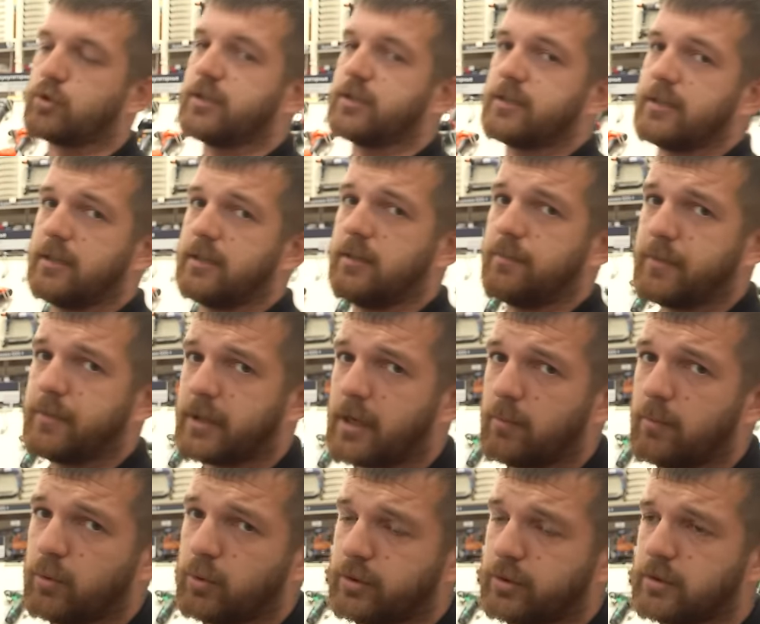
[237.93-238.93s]
что с одним ты
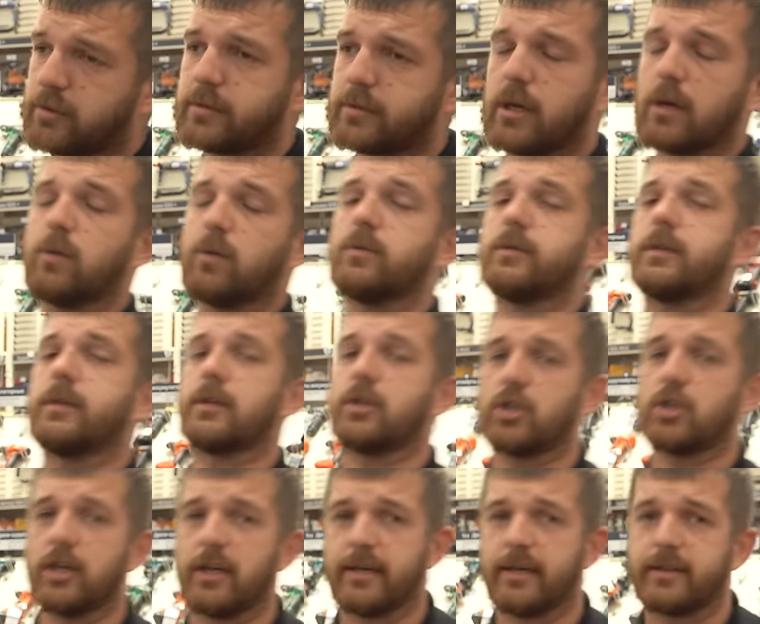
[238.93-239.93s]
работаешь, второй
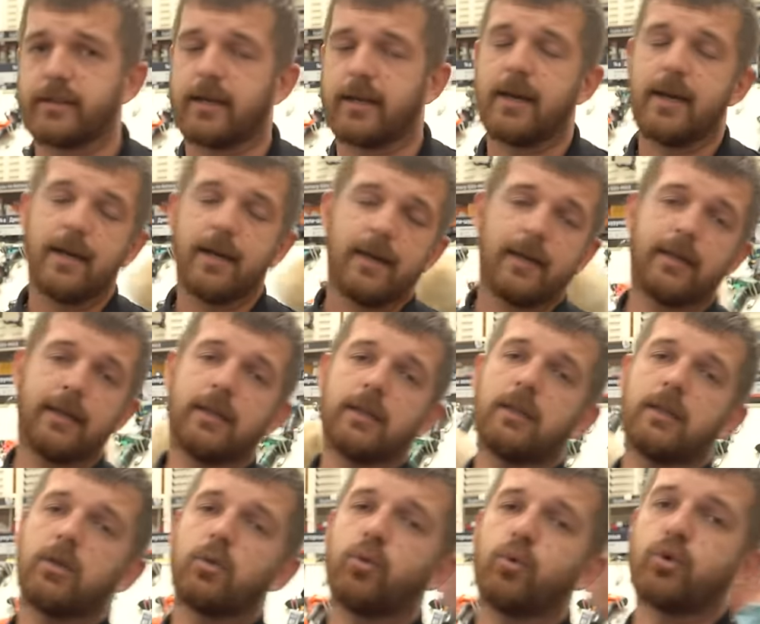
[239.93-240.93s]
заряжается.
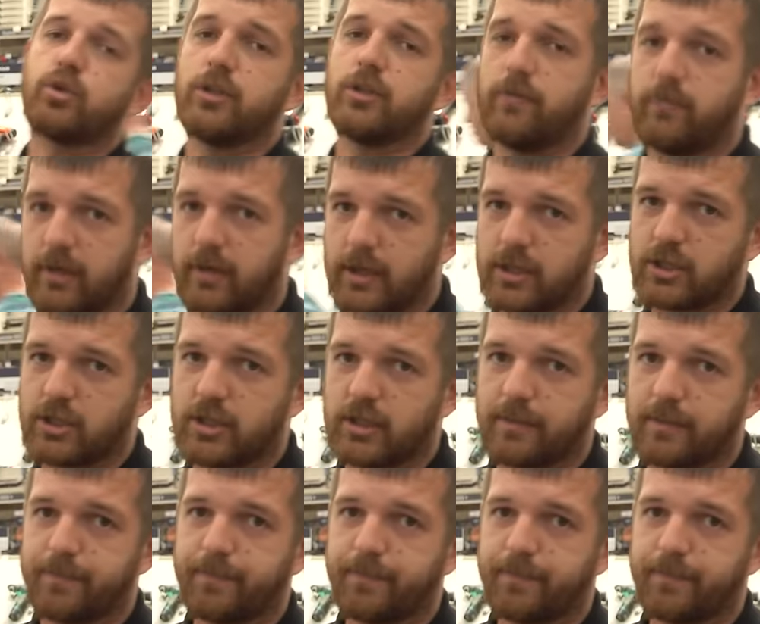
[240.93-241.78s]
Это тоже важно.